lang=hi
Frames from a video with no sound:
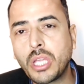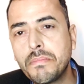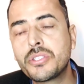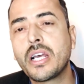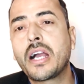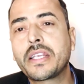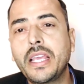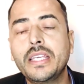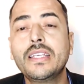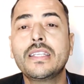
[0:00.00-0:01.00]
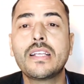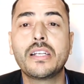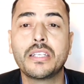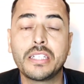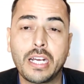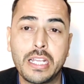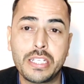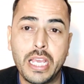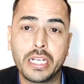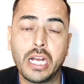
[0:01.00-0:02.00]
तब जाके ही रिजल्ट निकाला
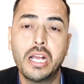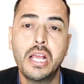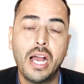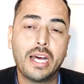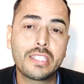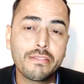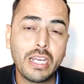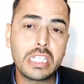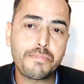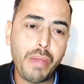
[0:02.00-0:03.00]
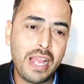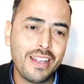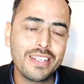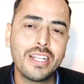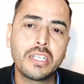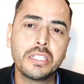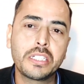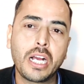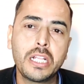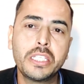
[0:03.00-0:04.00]
जाएगा अदरवाइज पहले रिजल्ट
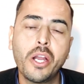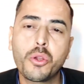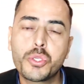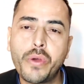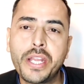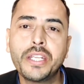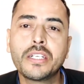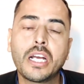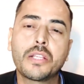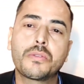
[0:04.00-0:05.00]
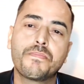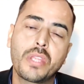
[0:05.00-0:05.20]
निकाल दिया और ज्वाइनिंग का